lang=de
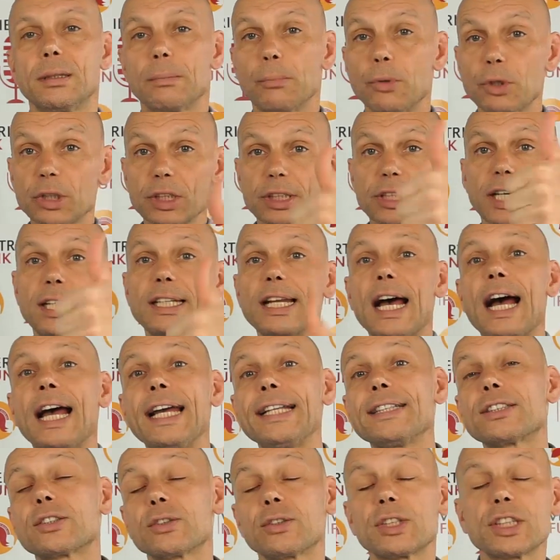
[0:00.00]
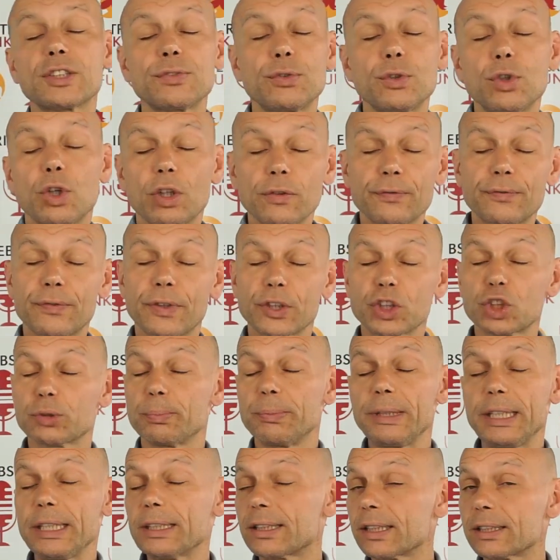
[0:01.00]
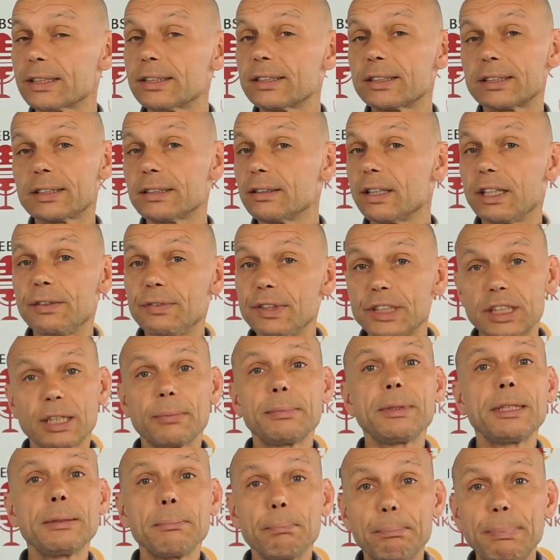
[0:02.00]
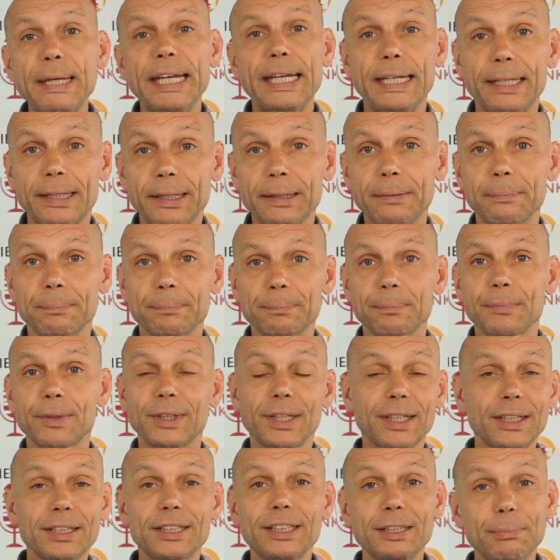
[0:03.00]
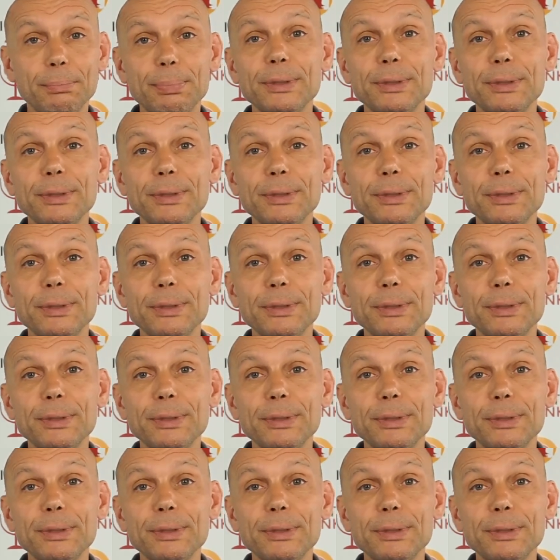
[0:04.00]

Möglichkeit 1, und das wird oft verschmäht, das ist äh, Vitamin B. Ja, die